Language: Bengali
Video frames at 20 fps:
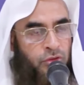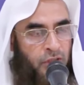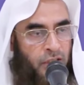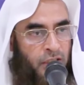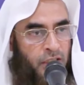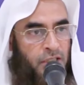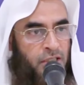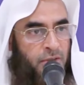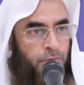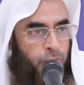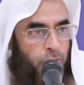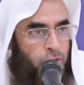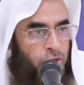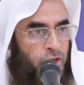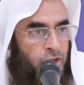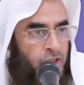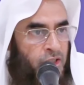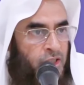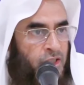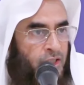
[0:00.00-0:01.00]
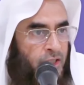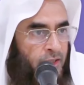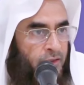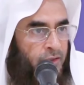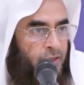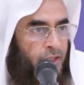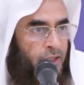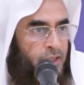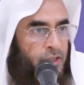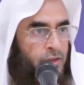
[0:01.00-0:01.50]
তেইশ পঁচিশ
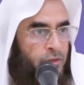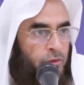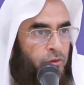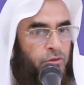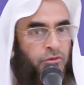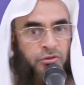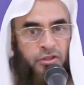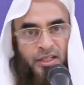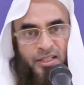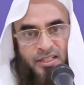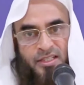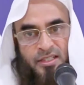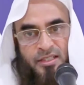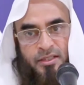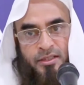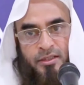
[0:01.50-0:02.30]
সাতাইশ উনত্রিশ